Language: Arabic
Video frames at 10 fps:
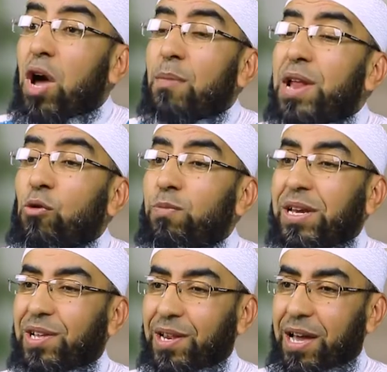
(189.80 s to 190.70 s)
بن
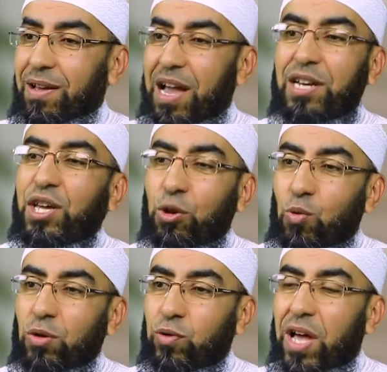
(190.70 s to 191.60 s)
عبيد الله عليه
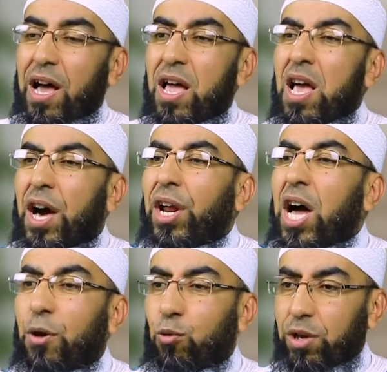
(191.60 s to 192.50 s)
رضوان الله
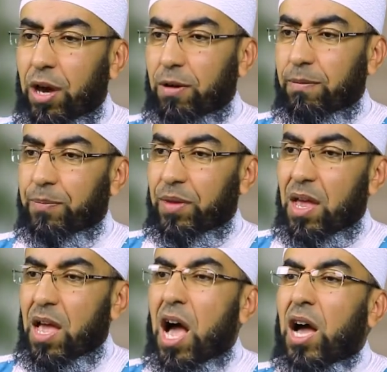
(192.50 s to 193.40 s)
رأى رؤيا
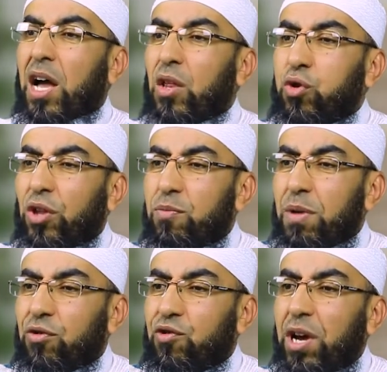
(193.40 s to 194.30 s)
أقضت
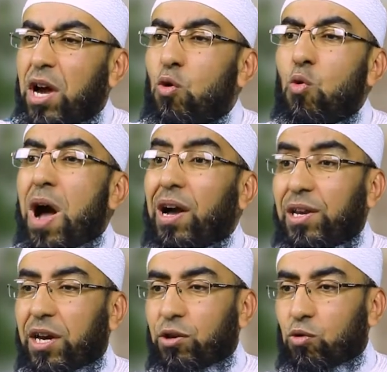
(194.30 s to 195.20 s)
مضجعه
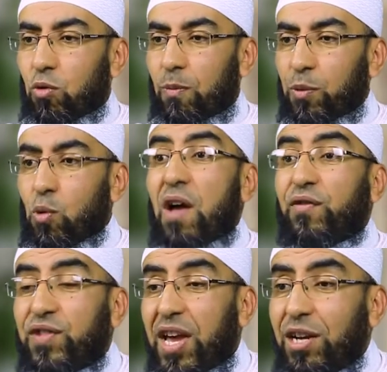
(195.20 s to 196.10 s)
وأقلقته
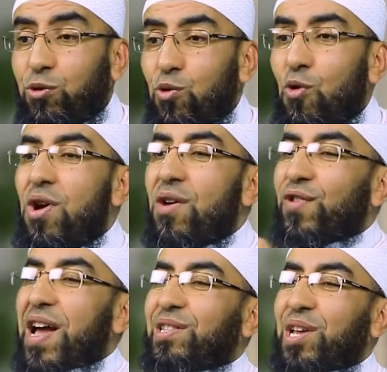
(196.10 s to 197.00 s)
وأفزعته
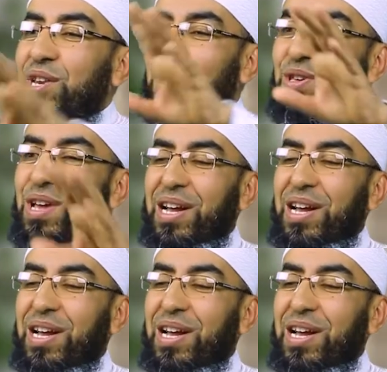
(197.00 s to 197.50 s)
فأتى النبي